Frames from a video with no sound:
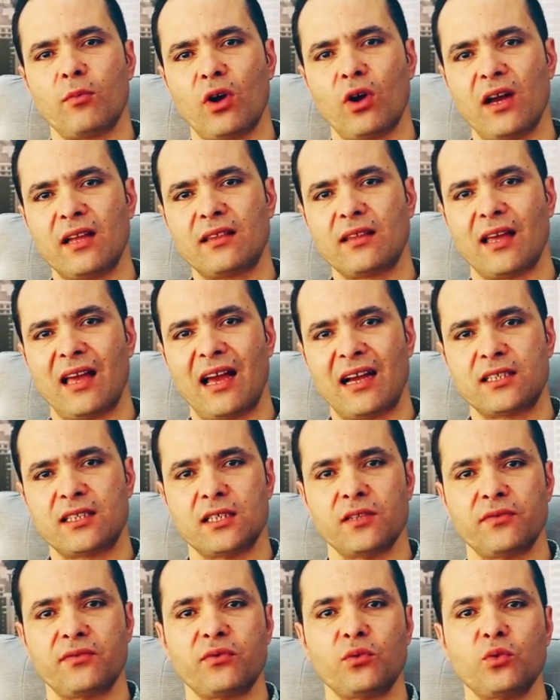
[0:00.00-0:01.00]
كومون اتر
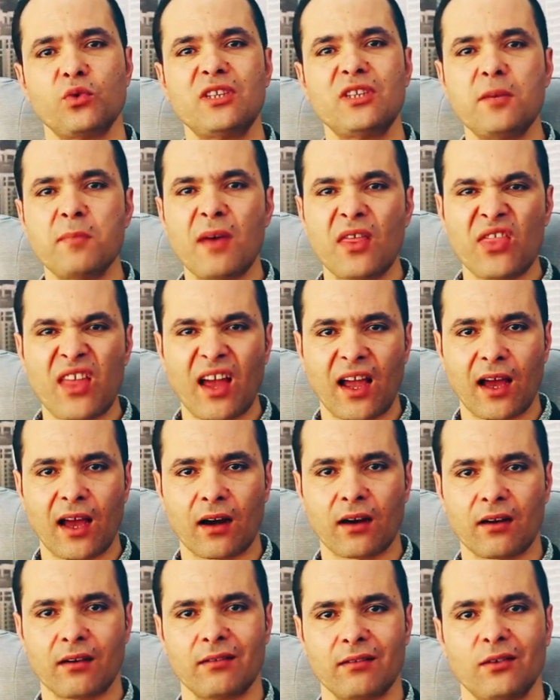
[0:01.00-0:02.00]
اكتيف وديما
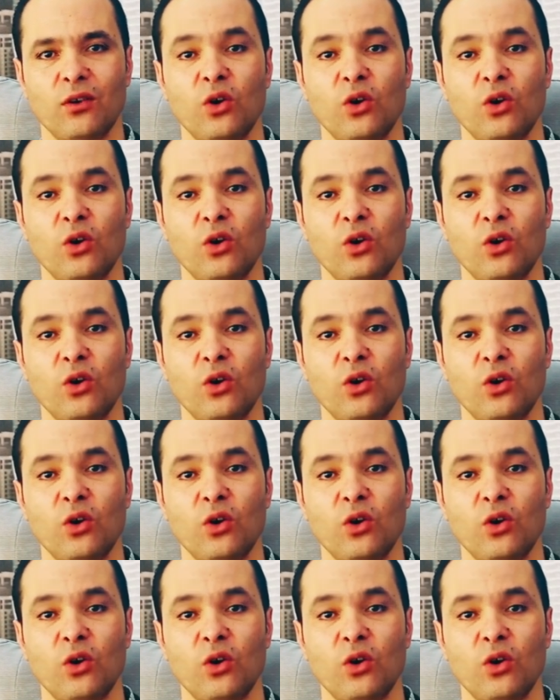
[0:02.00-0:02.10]
نذكر